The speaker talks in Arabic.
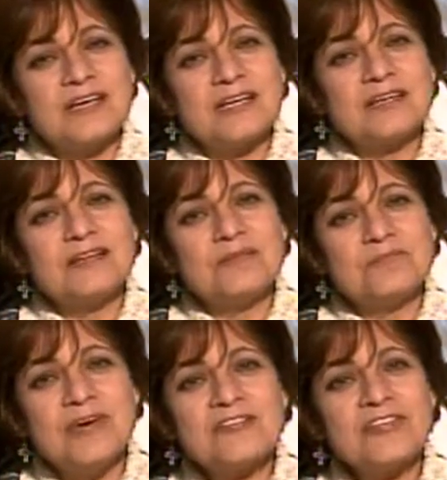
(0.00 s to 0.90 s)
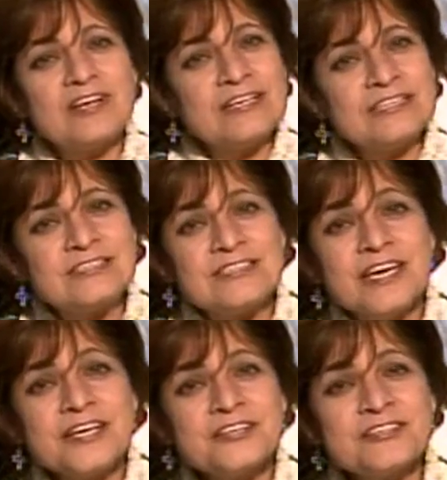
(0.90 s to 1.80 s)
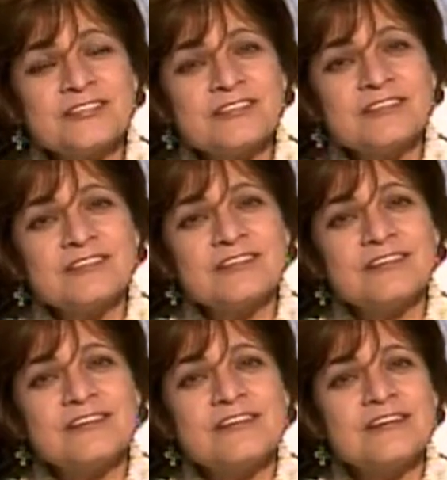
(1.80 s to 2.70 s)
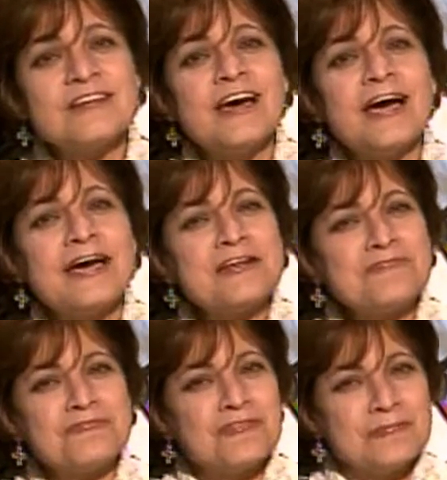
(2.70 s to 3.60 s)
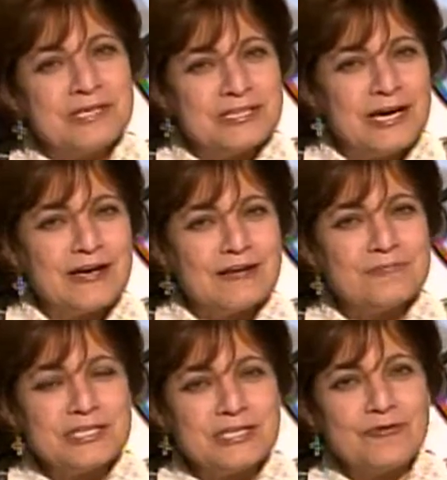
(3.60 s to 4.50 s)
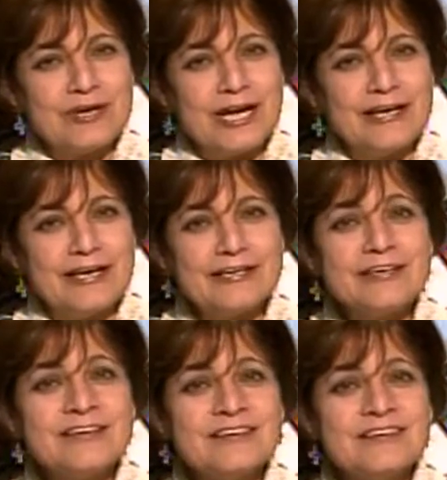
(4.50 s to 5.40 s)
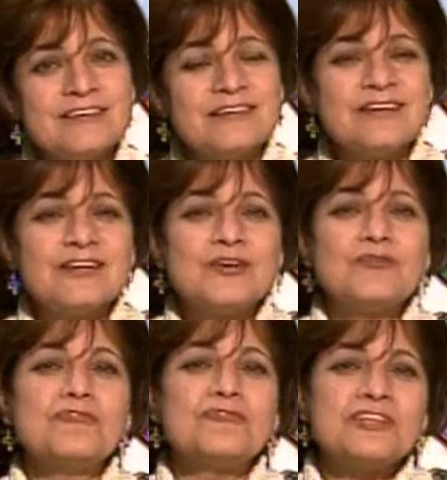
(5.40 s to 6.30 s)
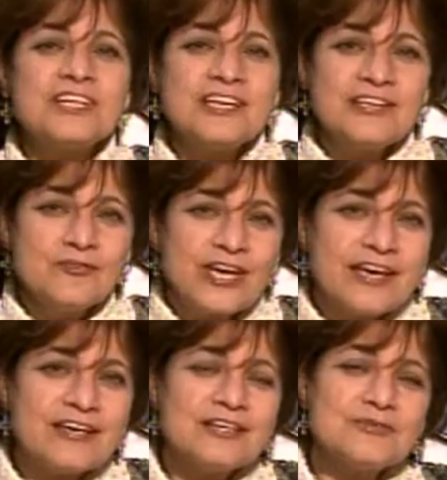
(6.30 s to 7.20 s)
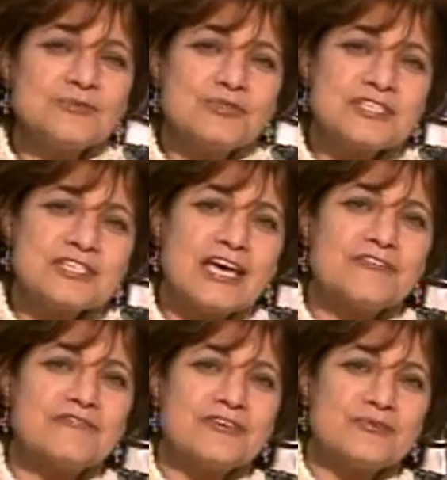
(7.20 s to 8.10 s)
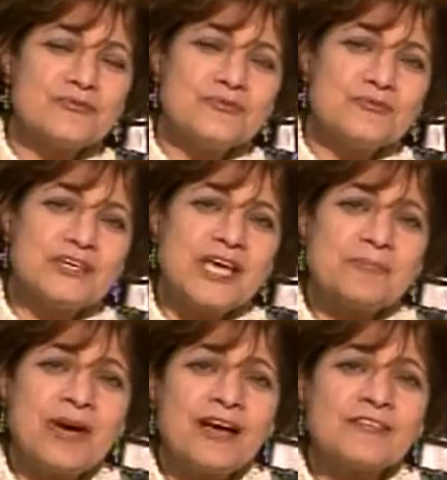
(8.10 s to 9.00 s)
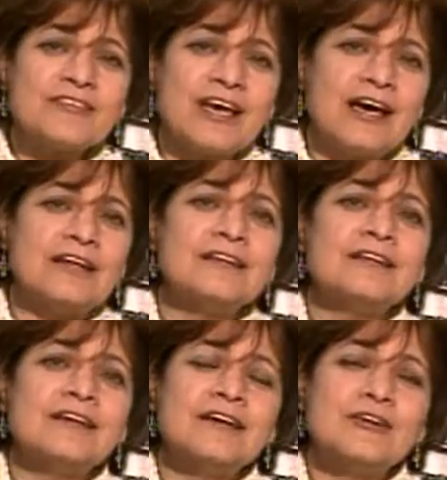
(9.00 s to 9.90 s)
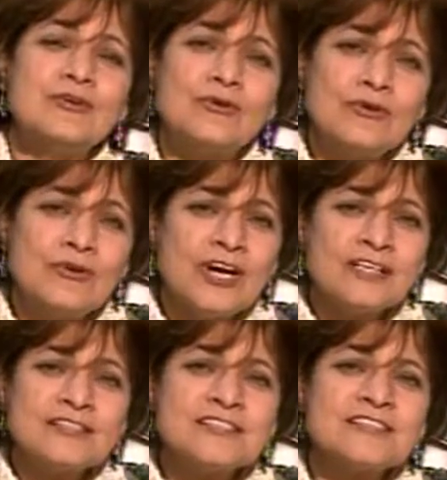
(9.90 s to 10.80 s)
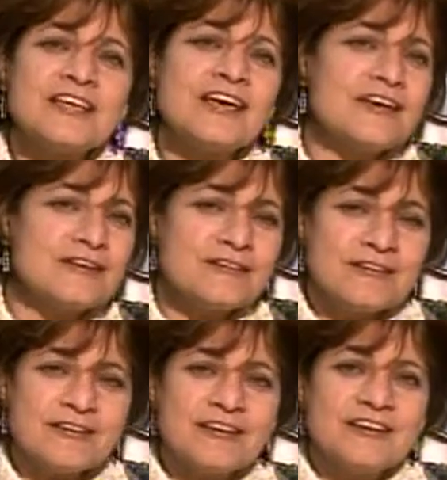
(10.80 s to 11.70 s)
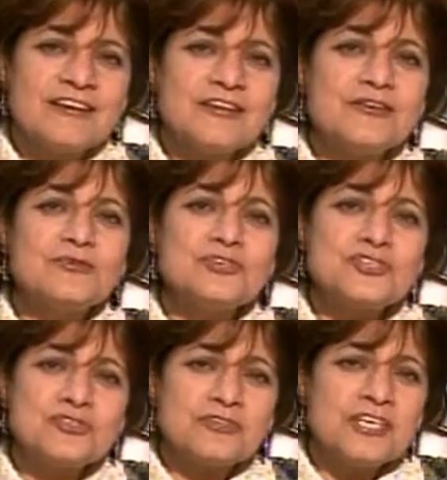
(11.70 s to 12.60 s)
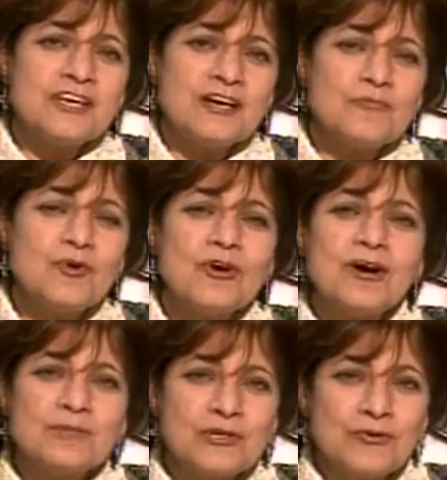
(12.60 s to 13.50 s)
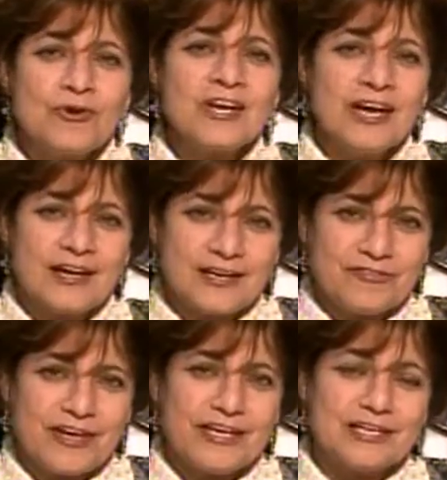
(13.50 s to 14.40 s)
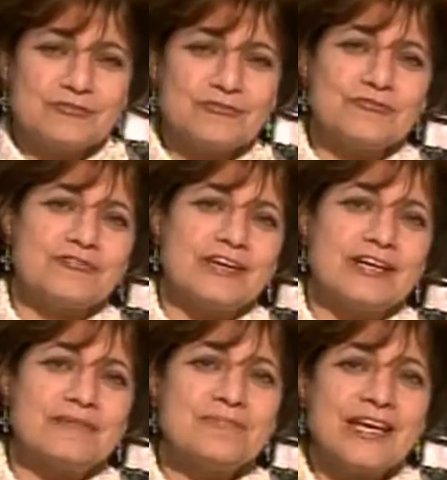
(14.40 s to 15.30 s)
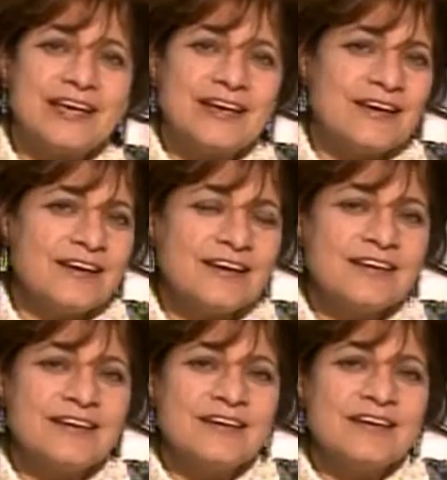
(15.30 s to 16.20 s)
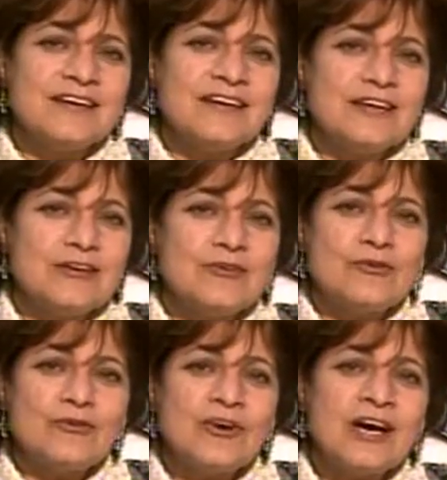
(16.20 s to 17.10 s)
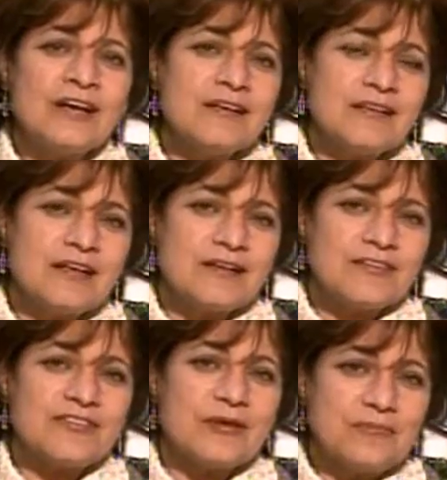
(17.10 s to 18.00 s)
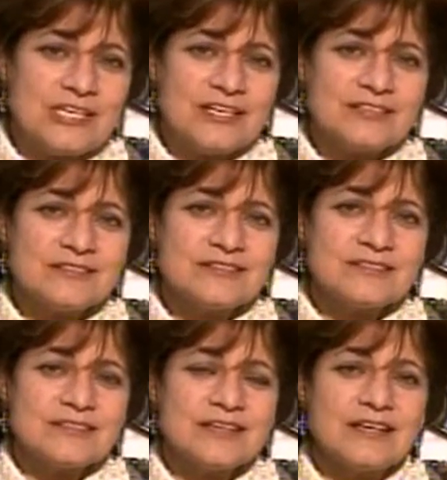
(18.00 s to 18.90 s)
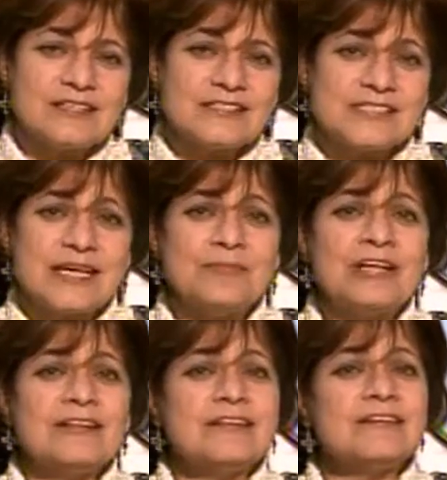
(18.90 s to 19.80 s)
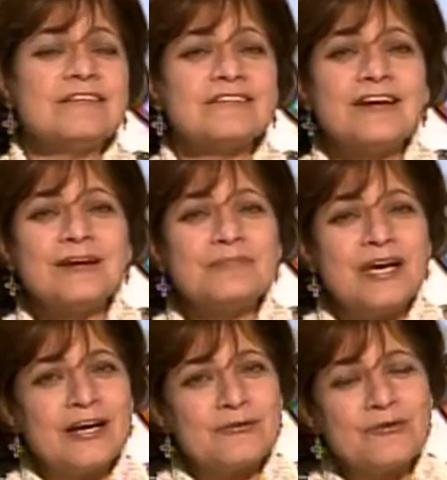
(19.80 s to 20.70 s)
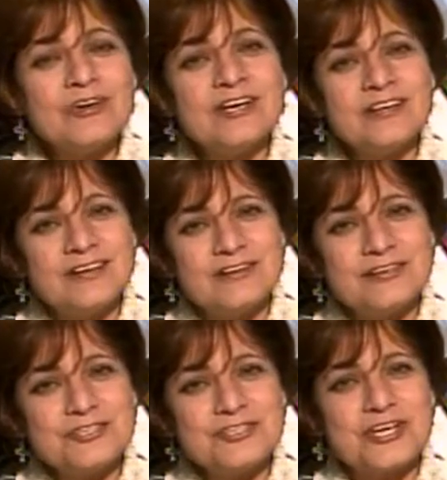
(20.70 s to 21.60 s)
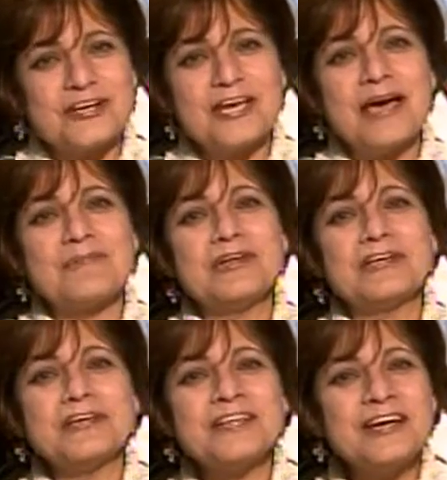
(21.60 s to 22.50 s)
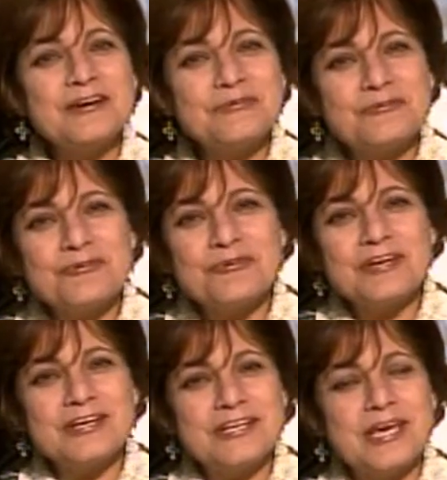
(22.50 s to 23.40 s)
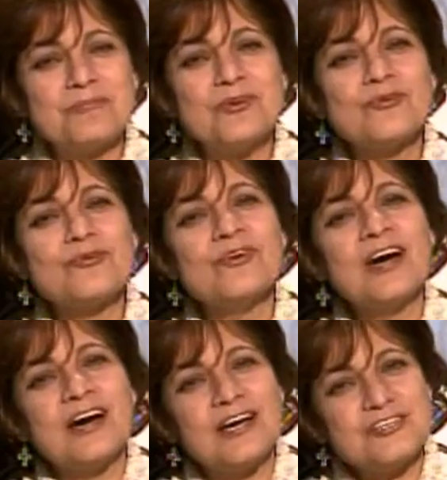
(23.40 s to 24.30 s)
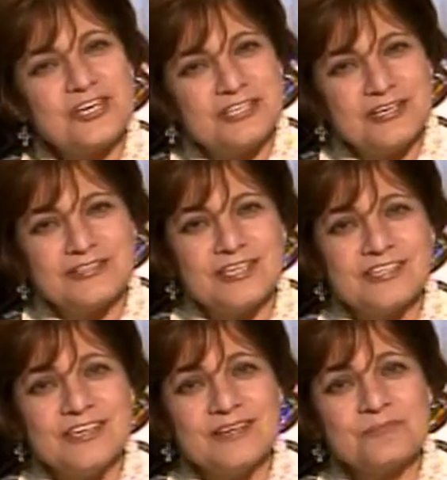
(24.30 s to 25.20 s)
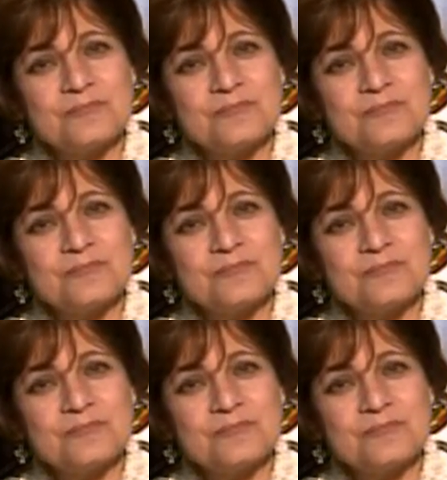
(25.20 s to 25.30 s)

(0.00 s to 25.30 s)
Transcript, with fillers: كان مثل التاجر اللي عارف هو بيدور على إيه وفضل يجاهد ويسافر ويبحث عن لؤلؤة تستاهل انه يشتريها مقابل كل حاجة في حياته فلما لقاها اللؤلؤة ثمينة الثمن راح باع كل اللي اشتراه قبل كده وكل اللي يملكه عشان يقتنيها